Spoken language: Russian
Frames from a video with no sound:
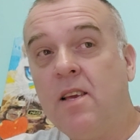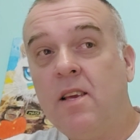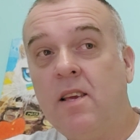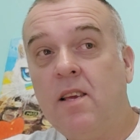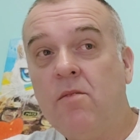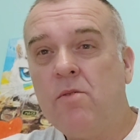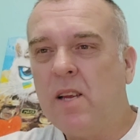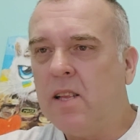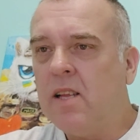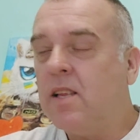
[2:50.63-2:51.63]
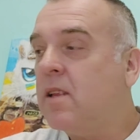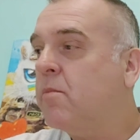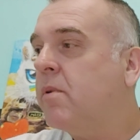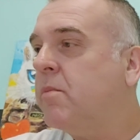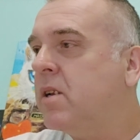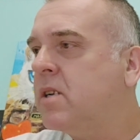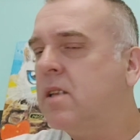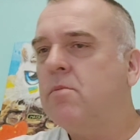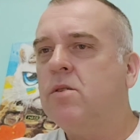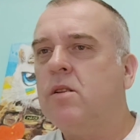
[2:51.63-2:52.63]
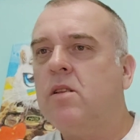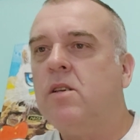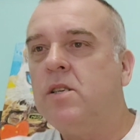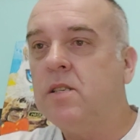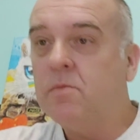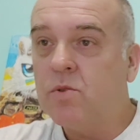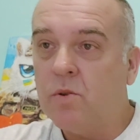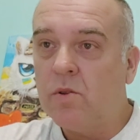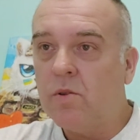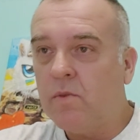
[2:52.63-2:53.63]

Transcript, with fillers: и, ну, до Элата там поменьше, там что-то 1700,